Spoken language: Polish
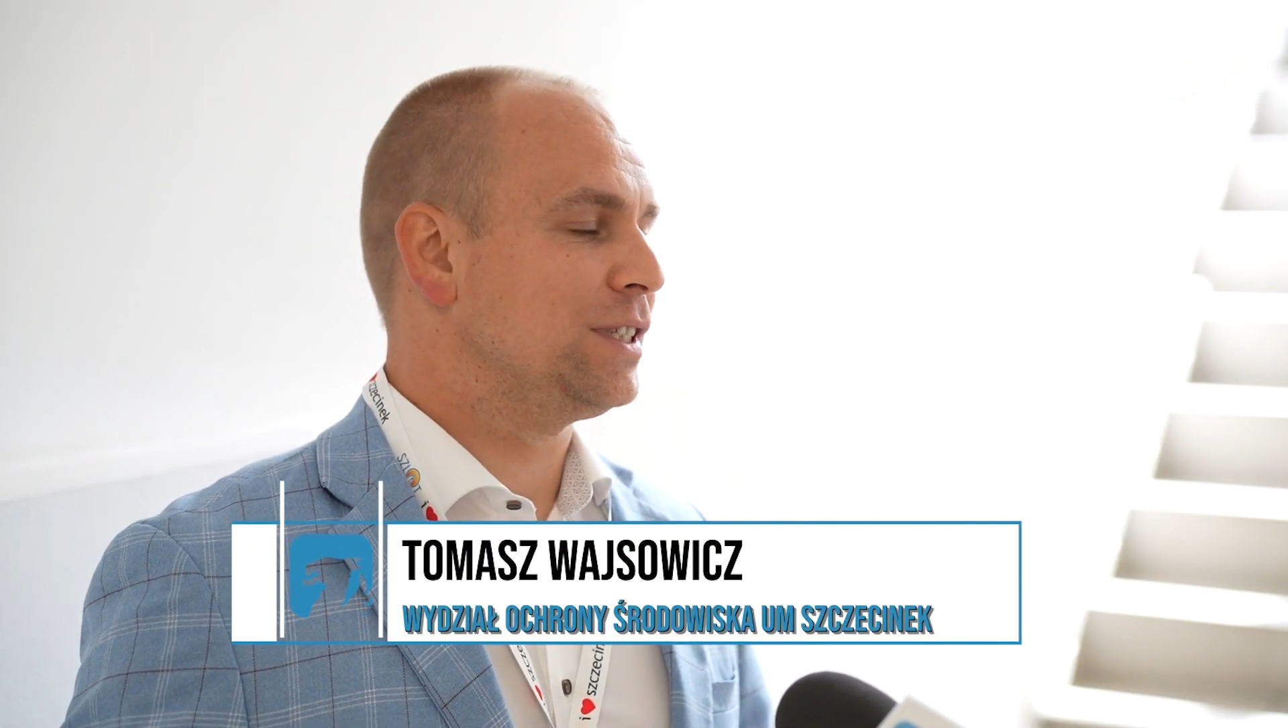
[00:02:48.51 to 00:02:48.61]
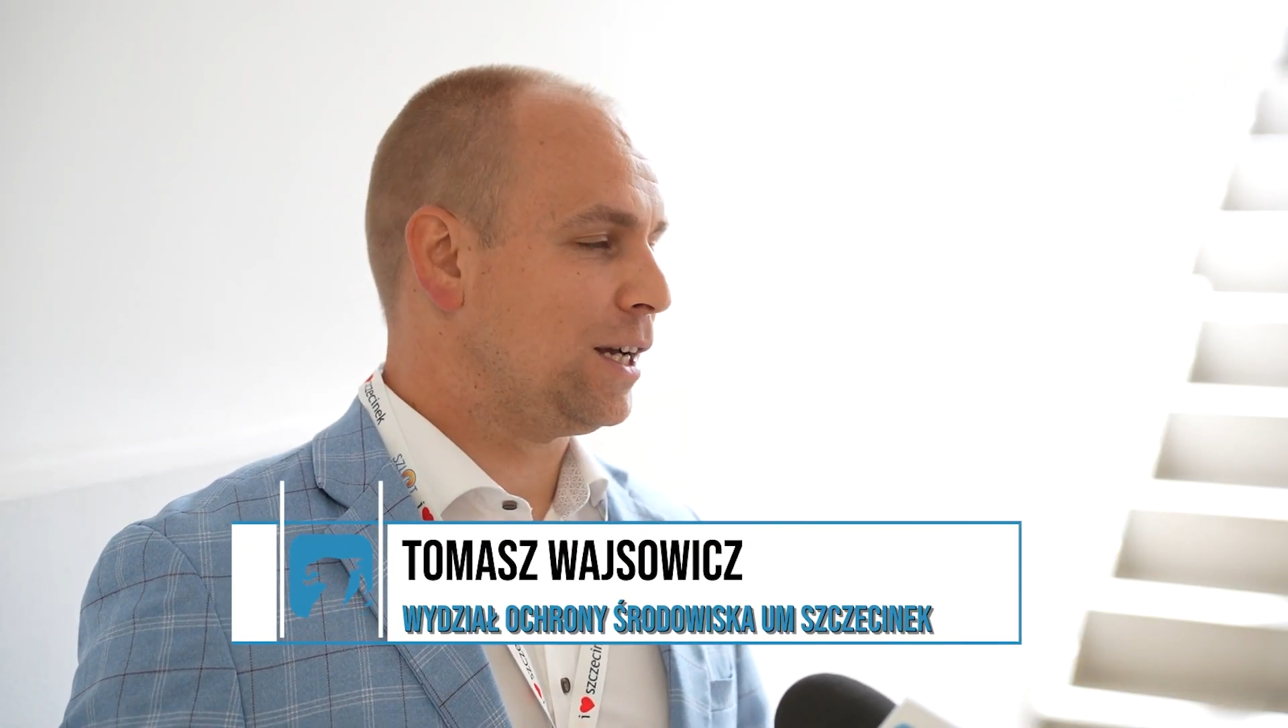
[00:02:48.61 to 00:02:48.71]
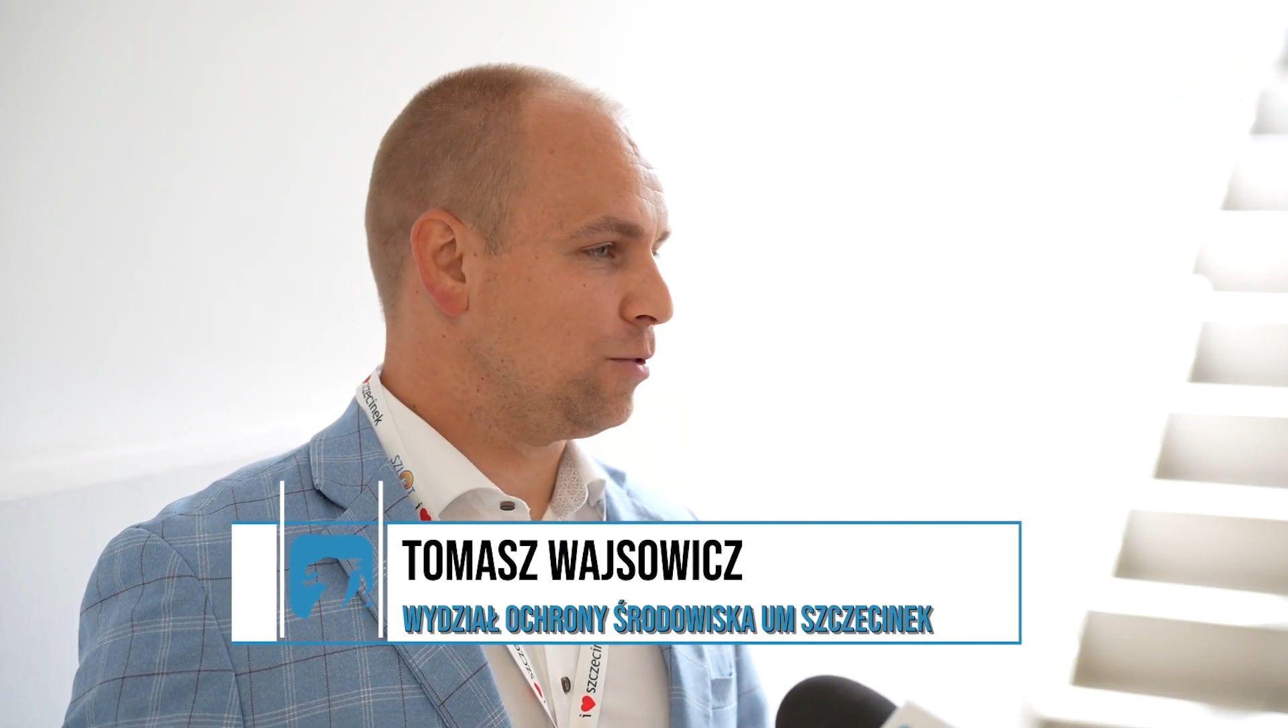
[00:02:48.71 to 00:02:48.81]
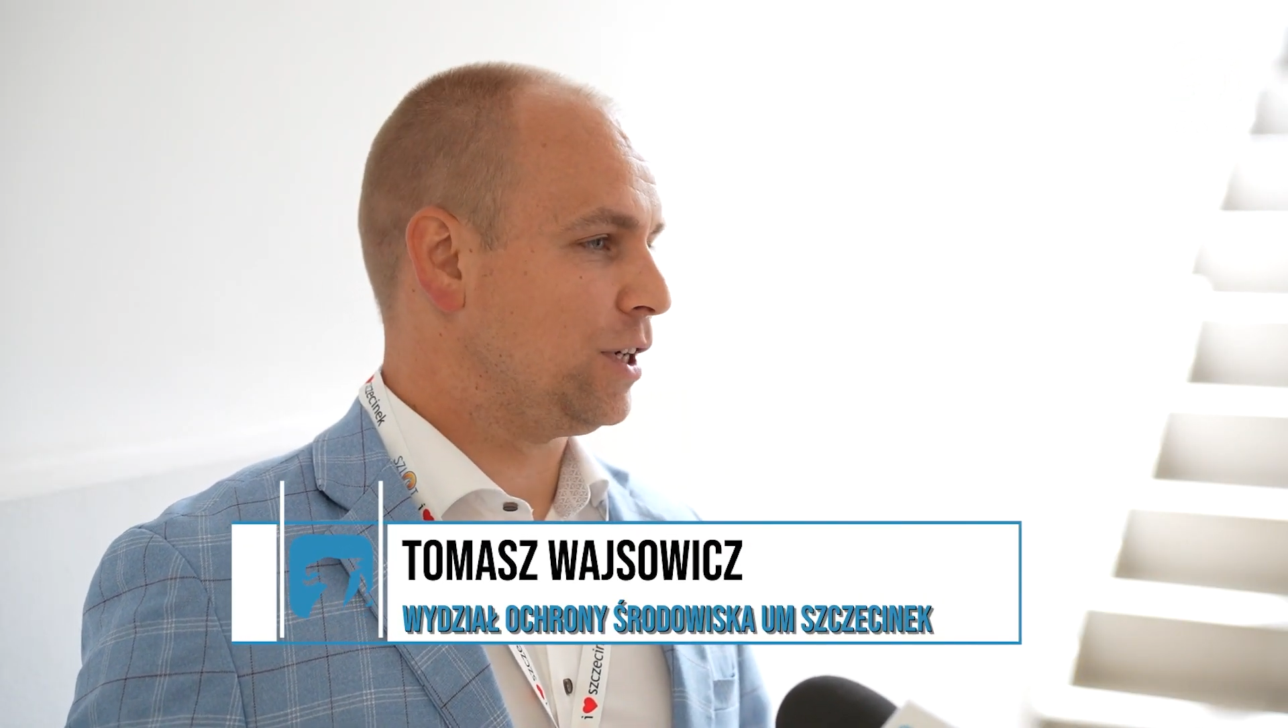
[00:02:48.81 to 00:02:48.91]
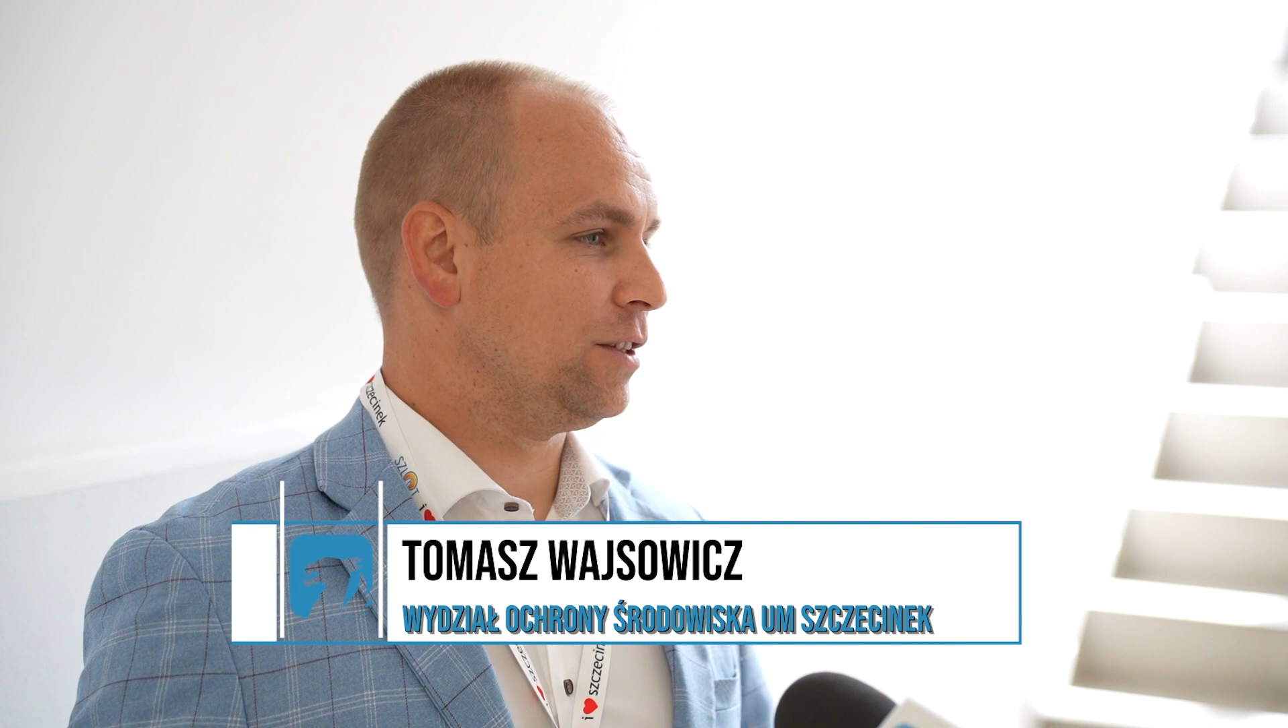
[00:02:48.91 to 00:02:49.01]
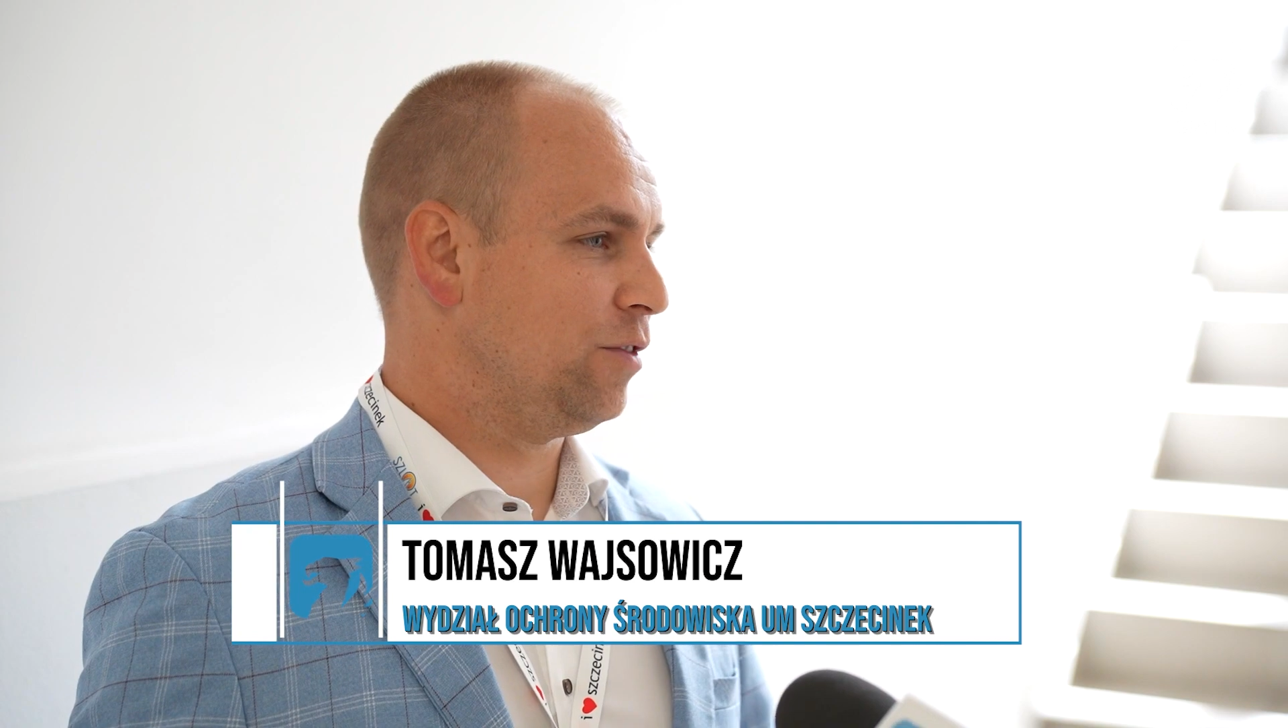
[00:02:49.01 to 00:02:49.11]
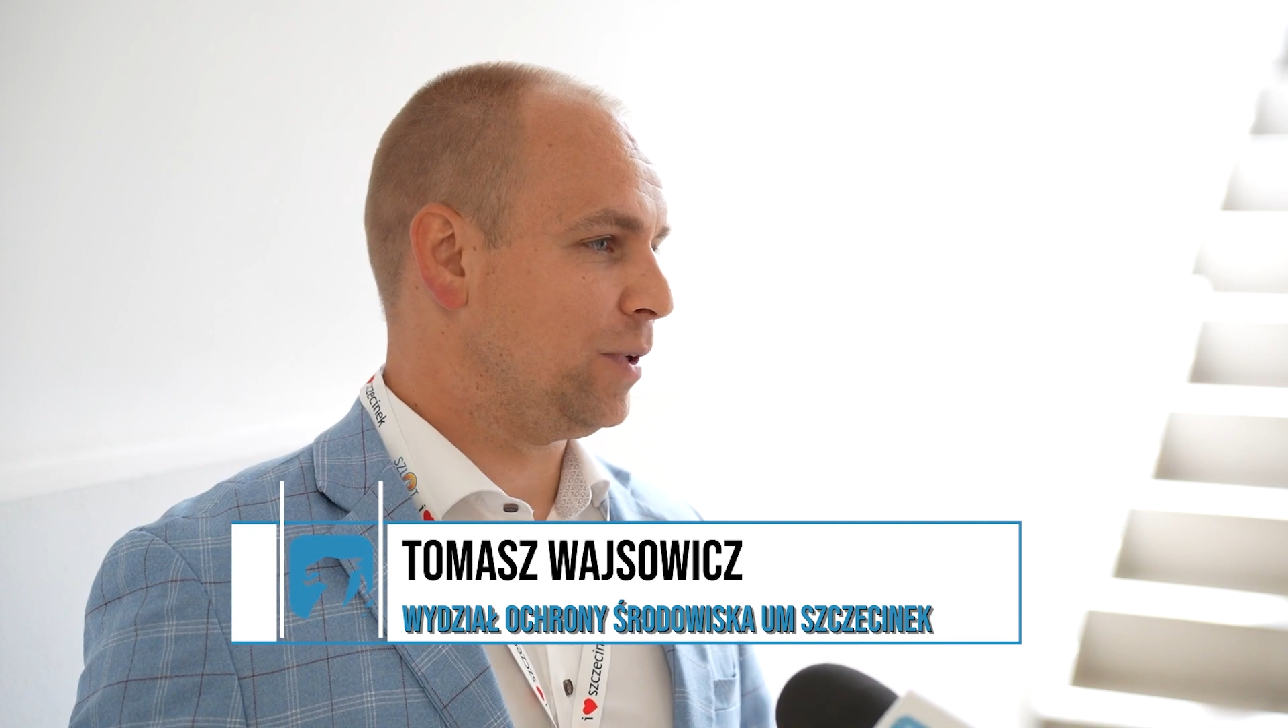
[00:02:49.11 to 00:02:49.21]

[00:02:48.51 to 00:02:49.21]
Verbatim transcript: cały czas